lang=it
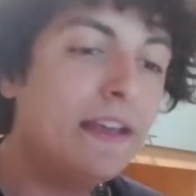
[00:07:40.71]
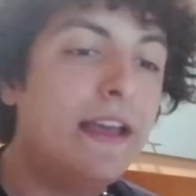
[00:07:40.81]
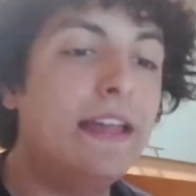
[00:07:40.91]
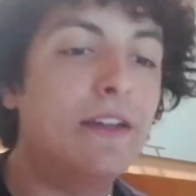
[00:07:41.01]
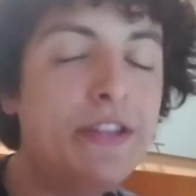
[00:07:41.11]

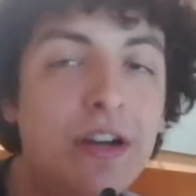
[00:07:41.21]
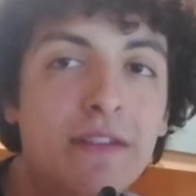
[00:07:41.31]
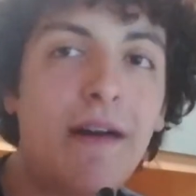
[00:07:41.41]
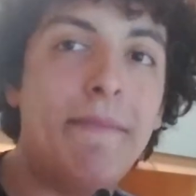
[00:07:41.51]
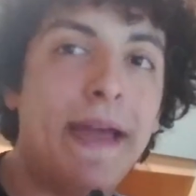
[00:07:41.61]
E loro dicono,
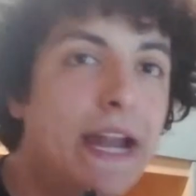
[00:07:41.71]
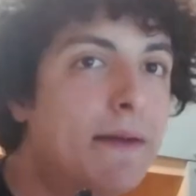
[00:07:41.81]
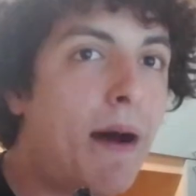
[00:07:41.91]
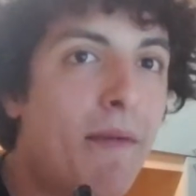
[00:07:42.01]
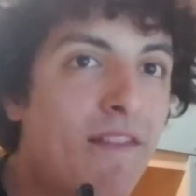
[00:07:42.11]
va bene,
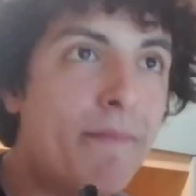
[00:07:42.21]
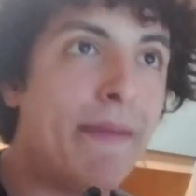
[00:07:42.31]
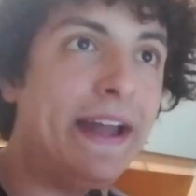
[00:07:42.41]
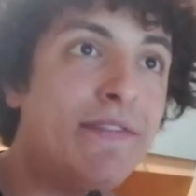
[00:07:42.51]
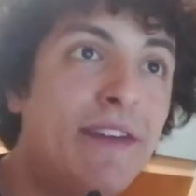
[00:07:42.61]
mamma, va
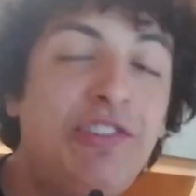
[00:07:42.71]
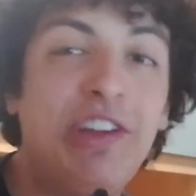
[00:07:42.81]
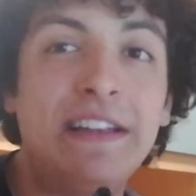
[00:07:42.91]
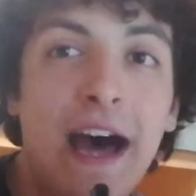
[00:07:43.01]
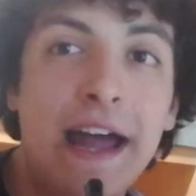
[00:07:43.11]
bene, facci
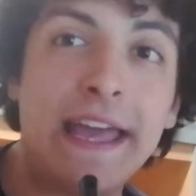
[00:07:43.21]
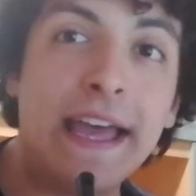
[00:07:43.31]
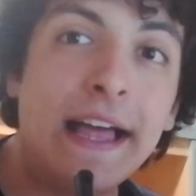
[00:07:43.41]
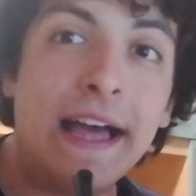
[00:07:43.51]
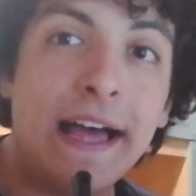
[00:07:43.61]
andare
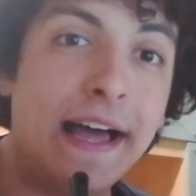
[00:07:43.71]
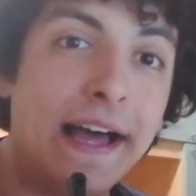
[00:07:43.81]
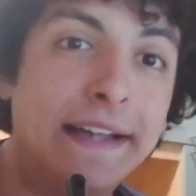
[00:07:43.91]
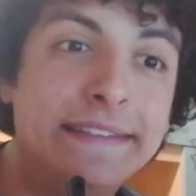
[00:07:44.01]
eh,